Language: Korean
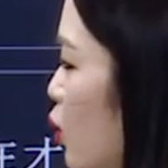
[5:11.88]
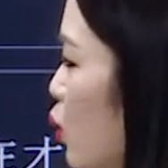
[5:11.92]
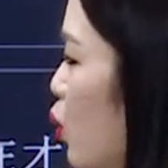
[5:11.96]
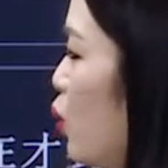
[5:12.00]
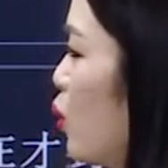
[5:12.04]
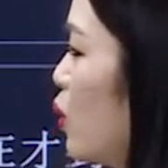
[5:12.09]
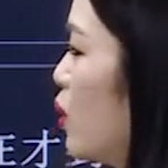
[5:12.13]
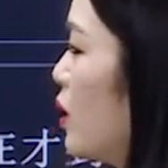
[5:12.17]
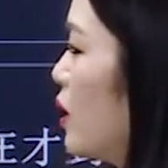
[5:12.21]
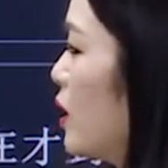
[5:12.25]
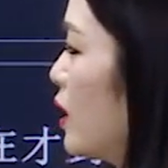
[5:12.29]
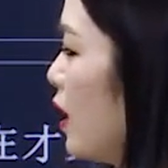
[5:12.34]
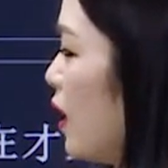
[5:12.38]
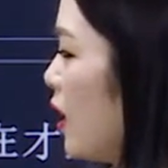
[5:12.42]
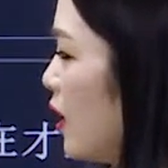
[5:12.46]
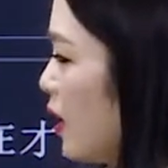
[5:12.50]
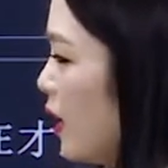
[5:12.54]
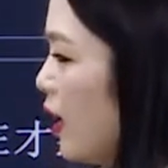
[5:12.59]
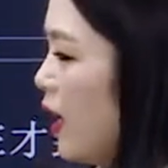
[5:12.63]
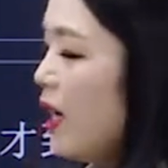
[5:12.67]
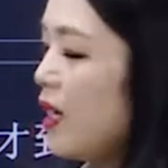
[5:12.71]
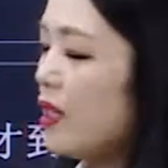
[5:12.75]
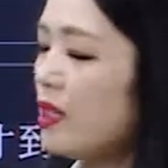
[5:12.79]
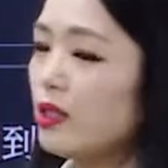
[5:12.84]

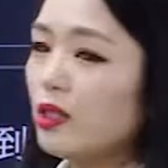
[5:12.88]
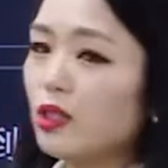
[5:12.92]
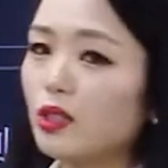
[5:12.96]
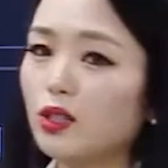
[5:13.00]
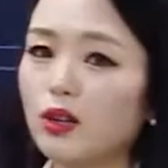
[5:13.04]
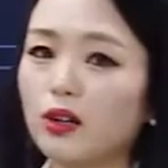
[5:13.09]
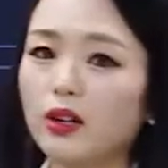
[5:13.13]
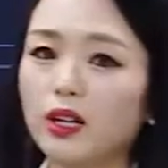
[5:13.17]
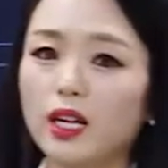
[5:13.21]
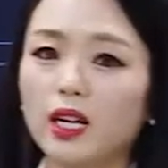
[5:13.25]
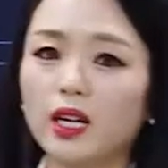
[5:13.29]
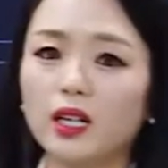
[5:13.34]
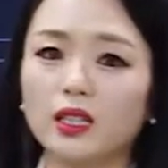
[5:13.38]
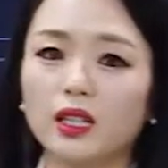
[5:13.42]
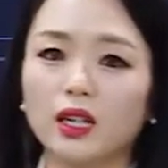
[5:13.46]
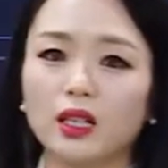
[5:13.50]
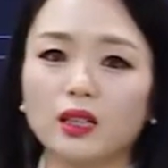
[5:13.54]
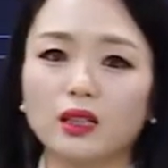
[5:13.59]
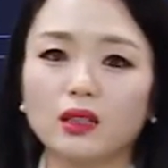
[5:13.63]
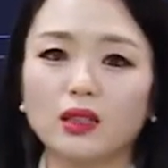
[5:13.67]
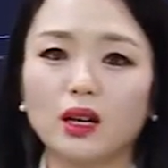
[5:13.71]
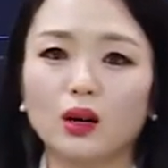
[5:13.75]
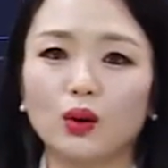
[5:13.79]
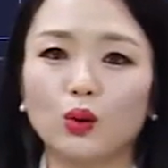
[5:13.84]
도착했어야
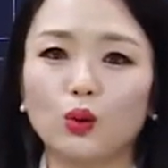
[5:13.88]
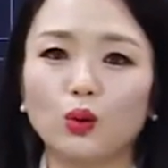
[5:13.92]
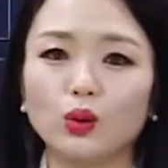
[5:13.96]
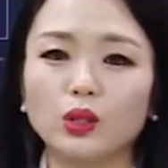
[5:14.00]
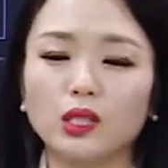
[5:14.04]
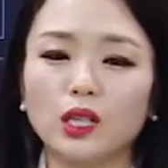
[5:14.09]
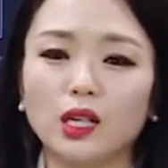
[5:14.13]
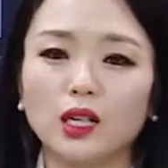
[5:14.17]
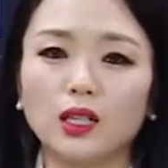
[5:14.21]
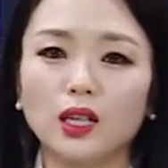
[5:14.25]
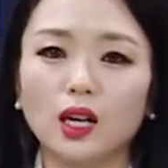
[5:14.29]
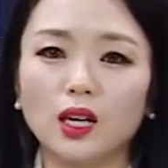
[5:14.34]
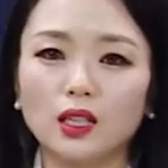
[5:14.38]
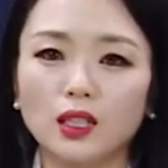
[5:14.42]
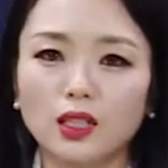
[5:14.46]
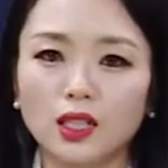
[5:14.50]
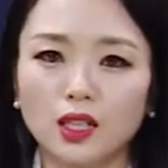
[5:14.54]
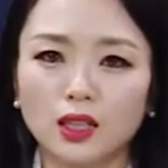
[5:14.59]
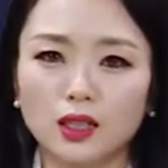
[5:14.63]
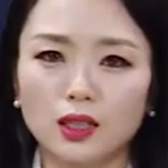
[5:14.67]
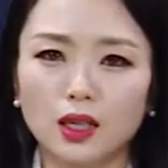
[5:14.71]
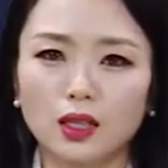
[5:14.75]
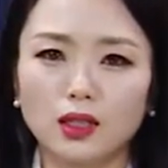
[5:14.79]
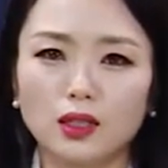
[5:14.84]
됐다고 착각을
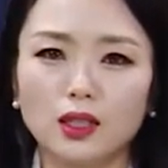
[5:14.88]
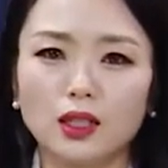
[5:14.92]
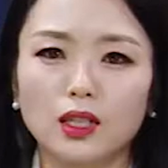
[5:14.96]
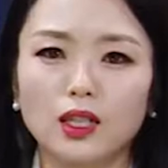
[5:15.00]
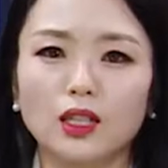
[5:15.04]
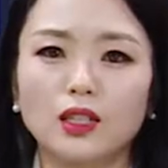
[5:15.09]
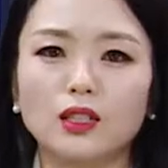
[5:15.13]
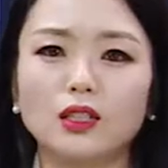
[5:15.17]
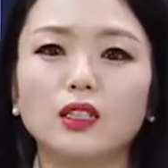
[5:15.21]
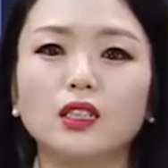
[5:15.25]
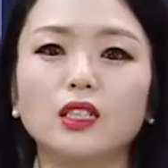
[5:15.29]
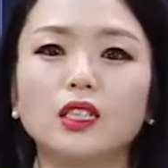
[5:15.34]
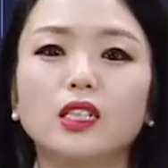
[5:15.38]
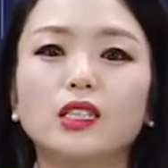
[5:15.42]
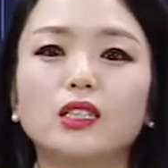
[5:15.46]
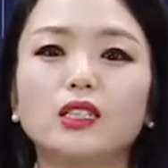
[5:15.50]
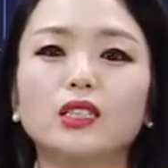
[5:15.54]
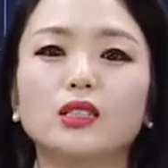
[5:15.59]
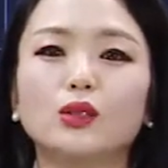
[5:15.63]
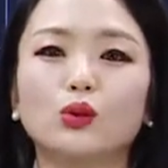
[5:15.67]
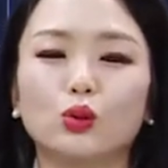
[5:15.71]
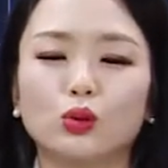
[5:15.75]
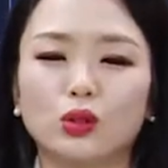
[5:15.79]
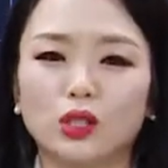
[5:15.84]
했단 얘기는
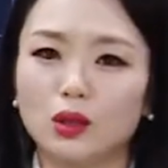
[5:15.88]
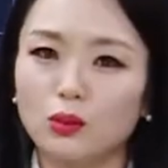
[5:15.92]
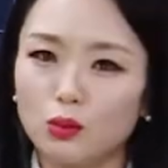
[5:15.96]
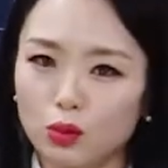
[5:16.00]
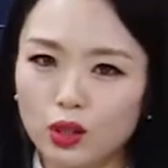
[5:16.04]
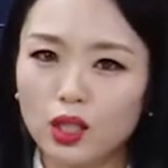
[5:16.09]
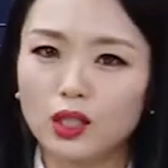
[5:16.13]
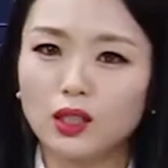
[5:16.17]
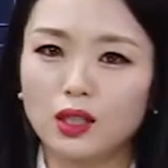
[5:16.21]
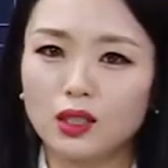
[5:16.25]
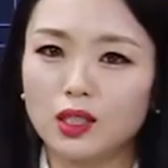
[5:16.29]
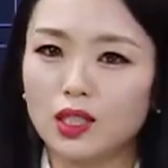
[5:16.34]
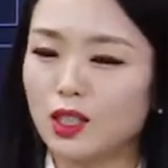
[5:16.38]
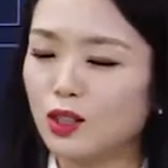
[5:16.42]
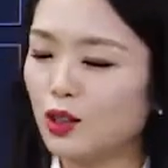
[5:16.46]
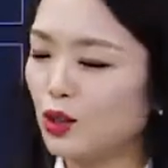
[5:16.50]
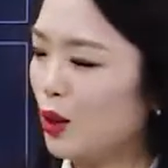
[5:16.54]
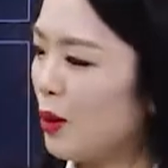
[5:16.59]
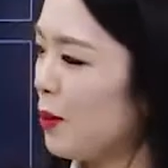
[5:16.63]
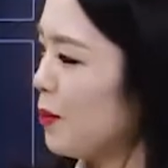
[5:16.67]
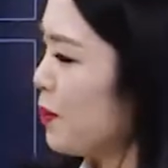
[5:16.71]
일찍 도착 못했단 얘기죠.